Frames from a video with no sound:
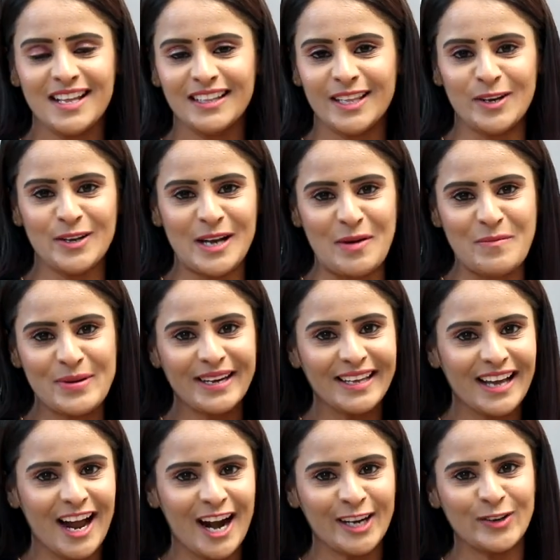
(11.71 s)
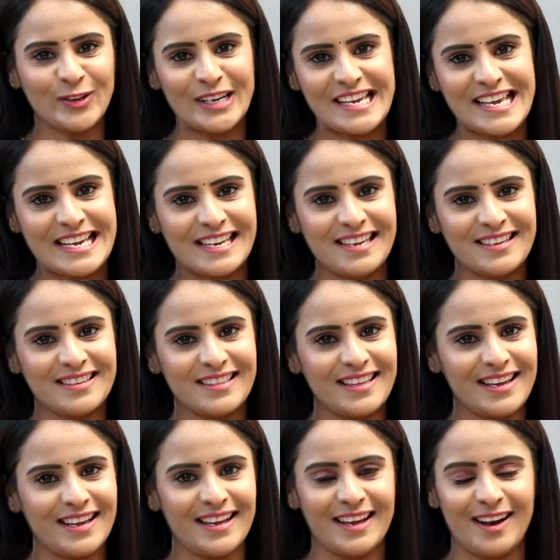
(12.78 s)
తను కబడ్డీ ఆడి ఒక కిక్ ఇస్తే